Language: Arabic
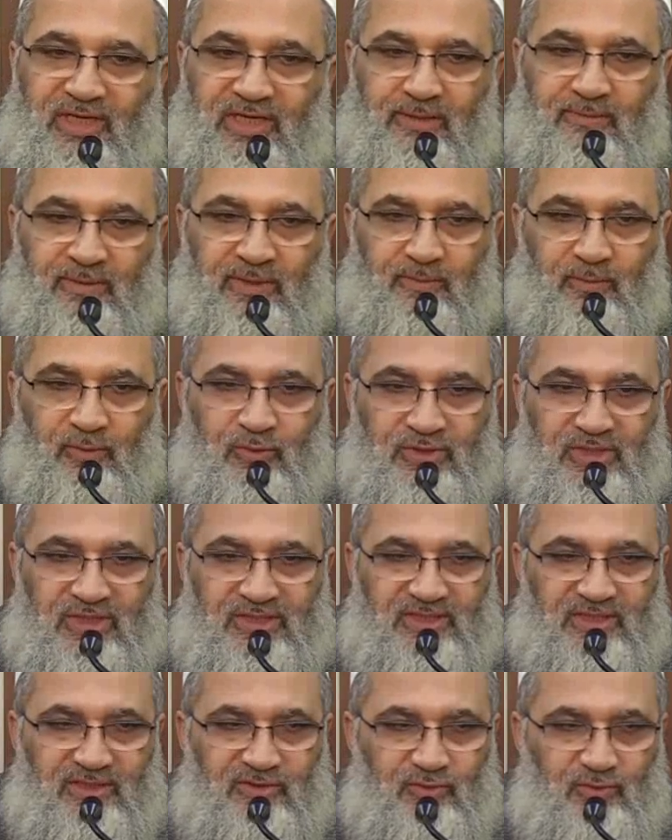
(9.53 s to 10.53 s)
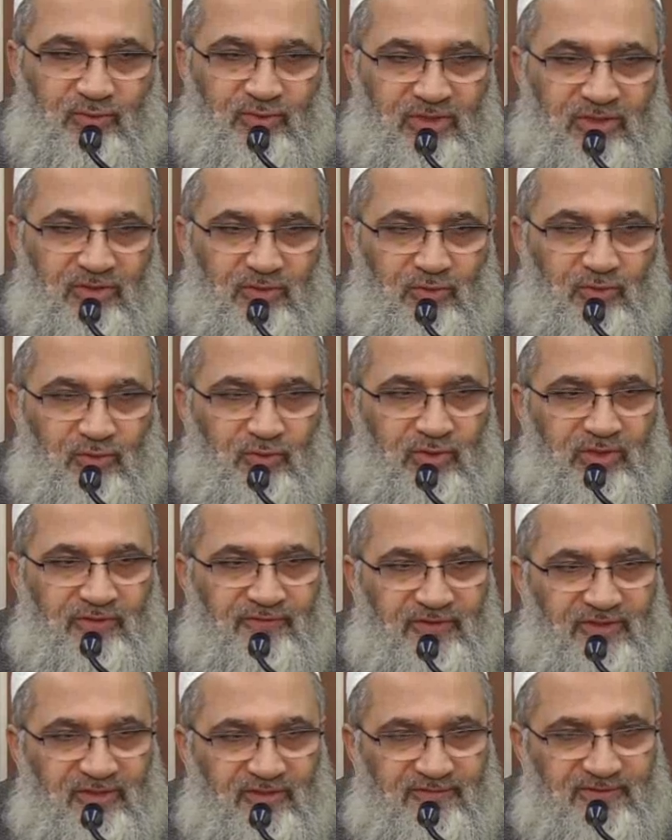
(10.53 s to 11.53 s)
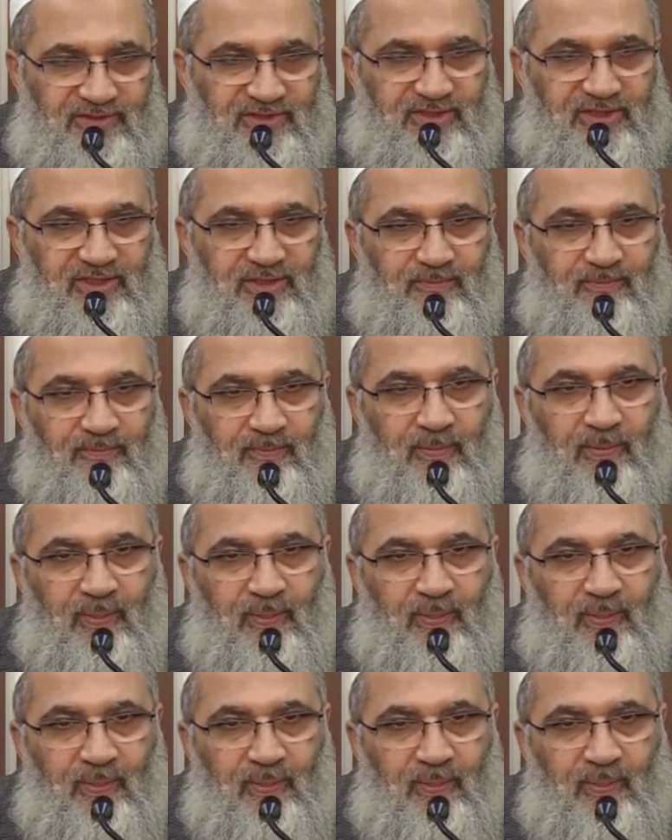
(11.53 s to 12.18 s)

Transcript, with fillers: كلمة موجزة دون الدخول في تفصيل